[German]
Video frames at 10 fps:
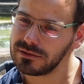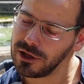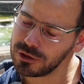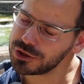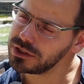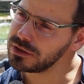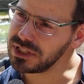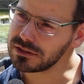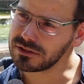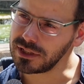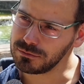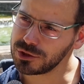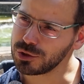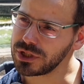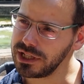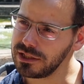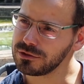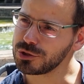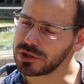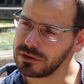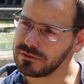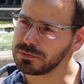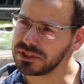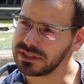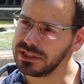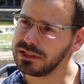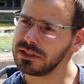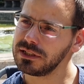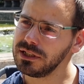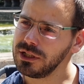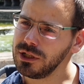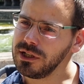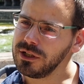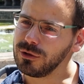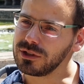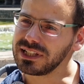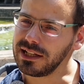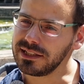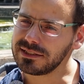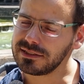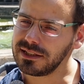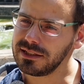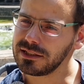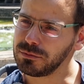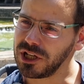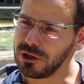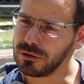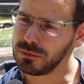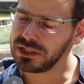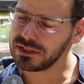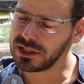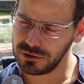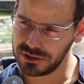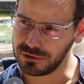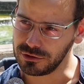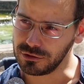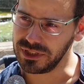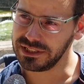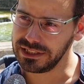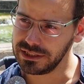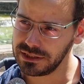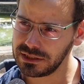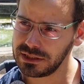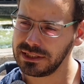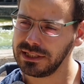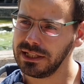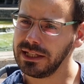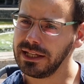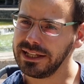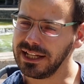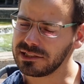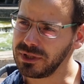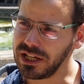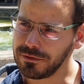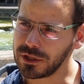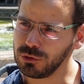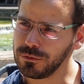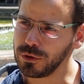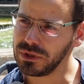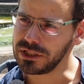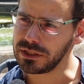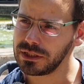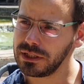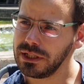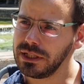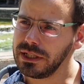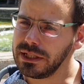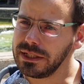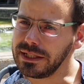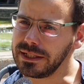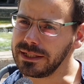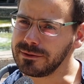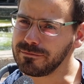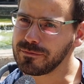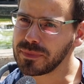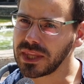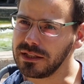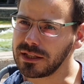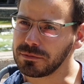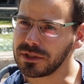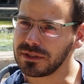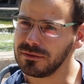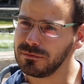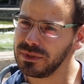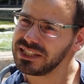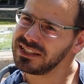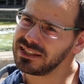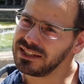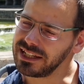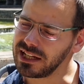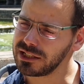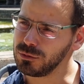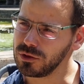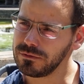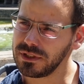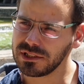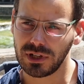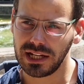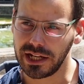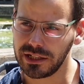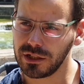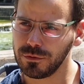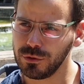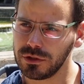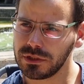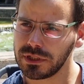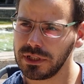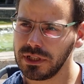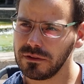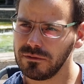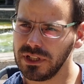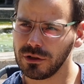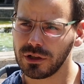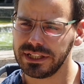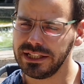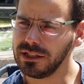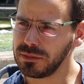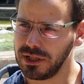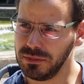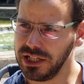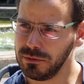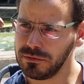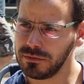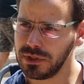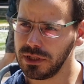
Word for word: Ausschnitte mal zusammenzustellen und zu schauen, was passiert und gleichzeitig aber auch meine Trauer zu dokumentieren. Erstmal einfach nur für mich. Denn ich habe mich nach dem Unfall so allein gefühlt wie noch nie in meinem Leben.